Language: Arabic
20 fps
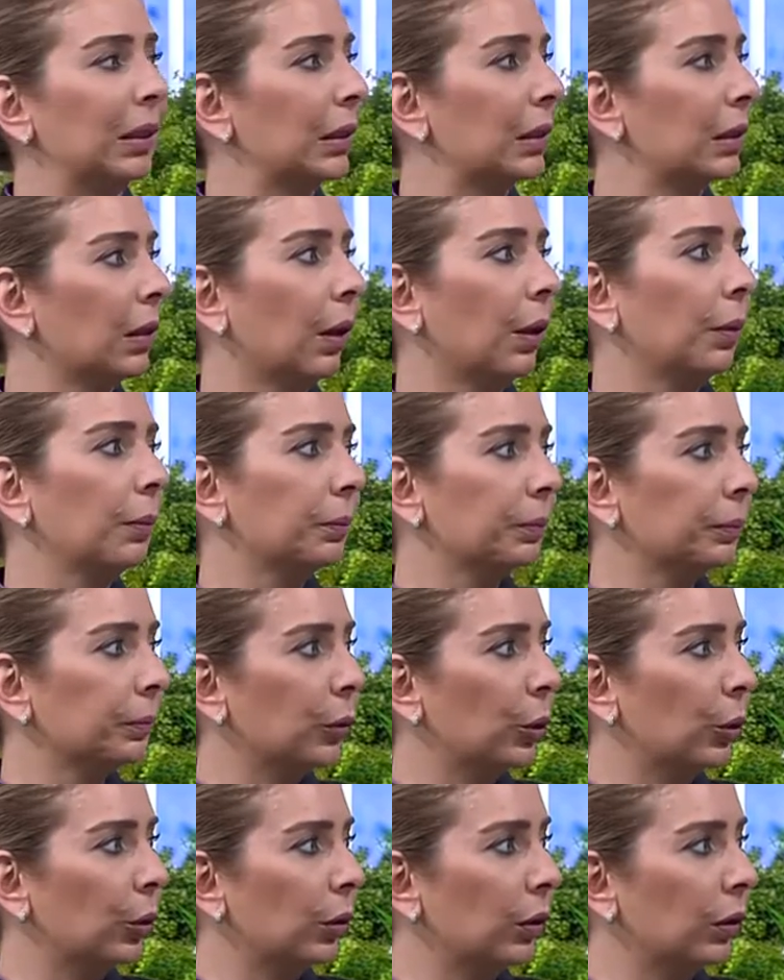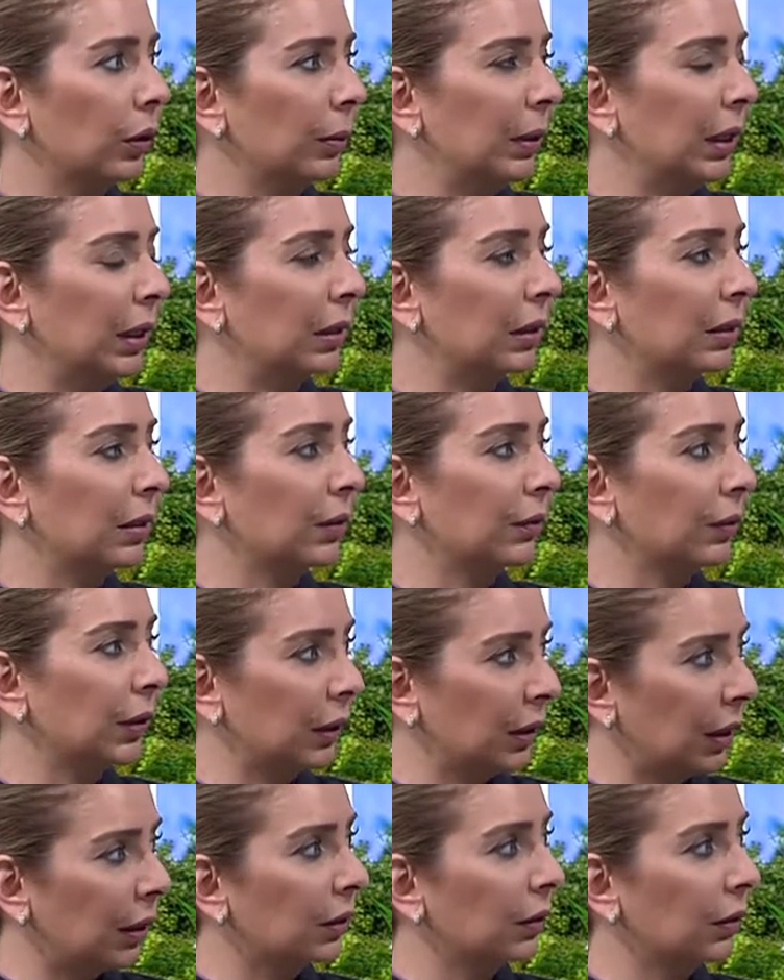تسعه هون من تسع
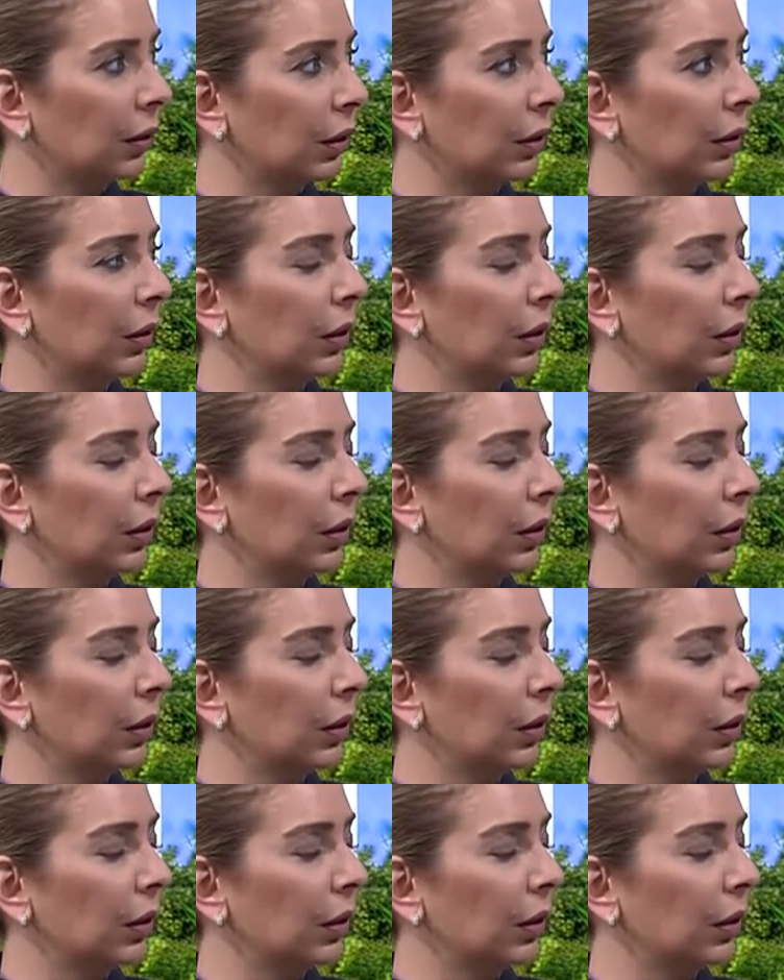فتات اه, آه.